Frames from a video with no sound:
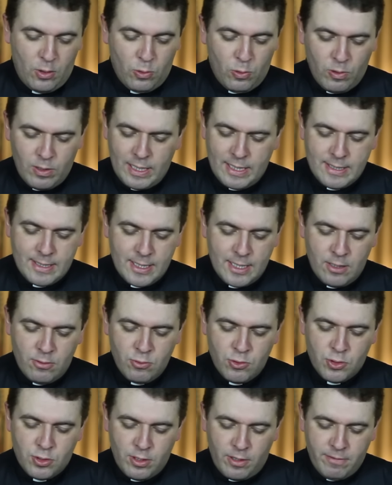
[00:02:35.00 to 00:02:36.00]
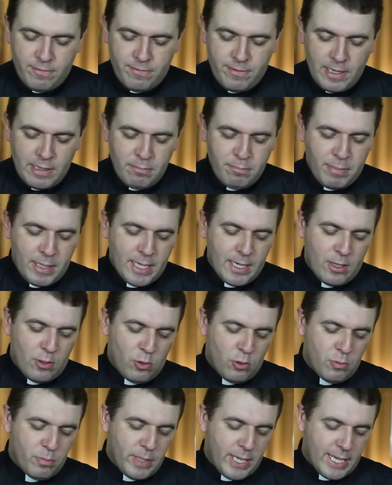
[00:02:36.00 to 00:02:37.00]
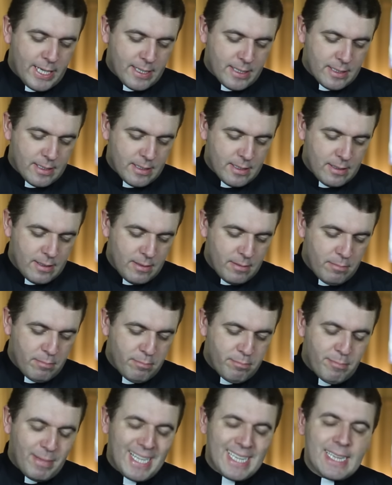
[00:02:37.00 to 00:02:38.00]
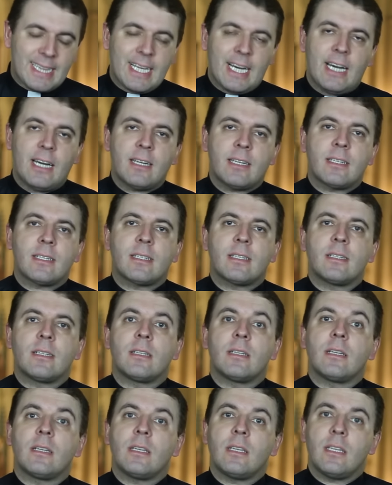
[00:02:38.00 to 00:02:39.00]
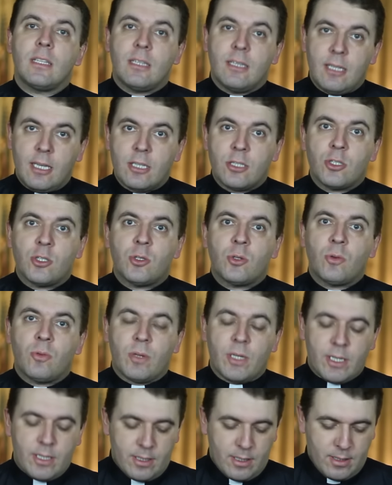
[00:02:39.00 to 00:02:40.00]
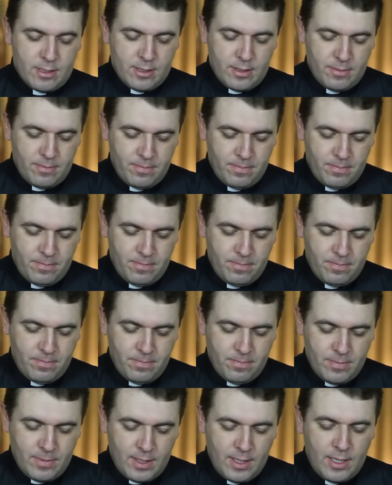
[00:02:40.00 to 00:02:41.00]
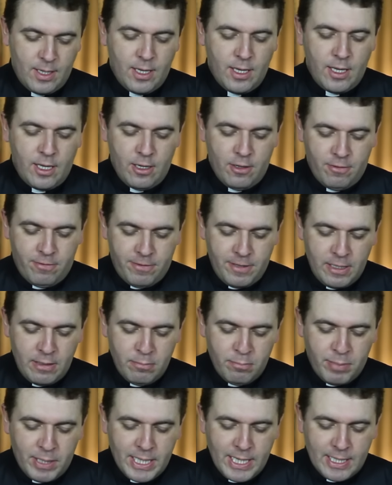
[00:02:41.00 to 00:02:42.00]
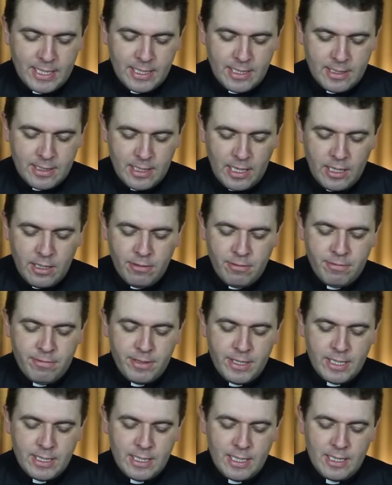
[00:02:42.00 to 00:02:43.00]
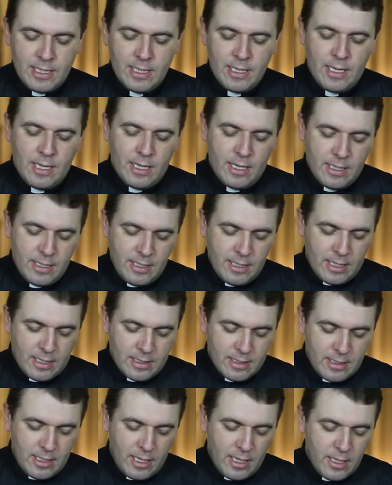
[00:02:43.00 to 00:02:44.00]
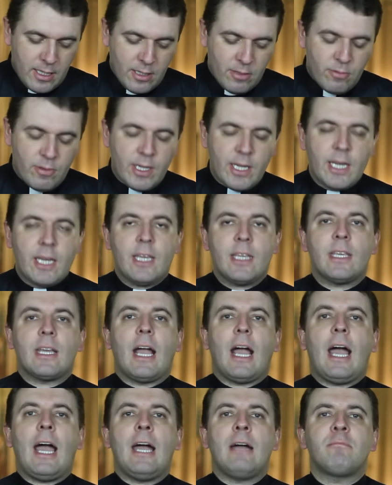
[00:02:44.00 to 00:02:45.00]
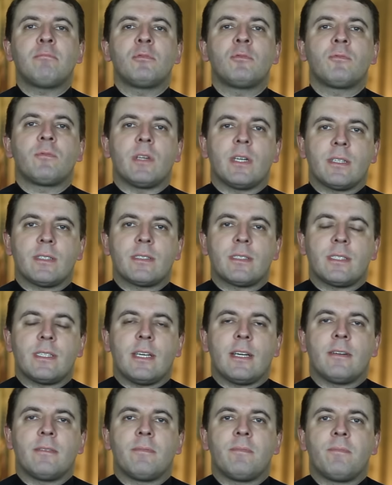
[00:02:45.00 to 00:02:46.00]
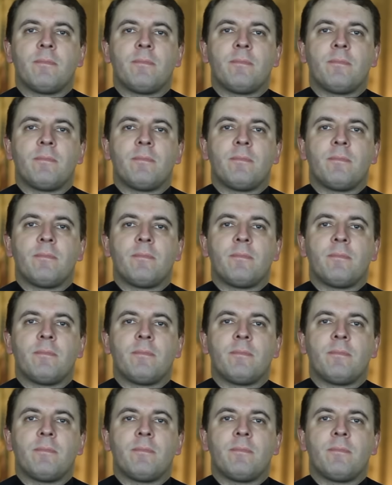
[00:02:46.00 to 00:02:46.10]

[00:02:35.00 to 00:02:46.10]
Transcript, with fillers: O ladrão só vem para roubar, matar e destruir. Eu vim para que tenham vida e a tenham em abundância.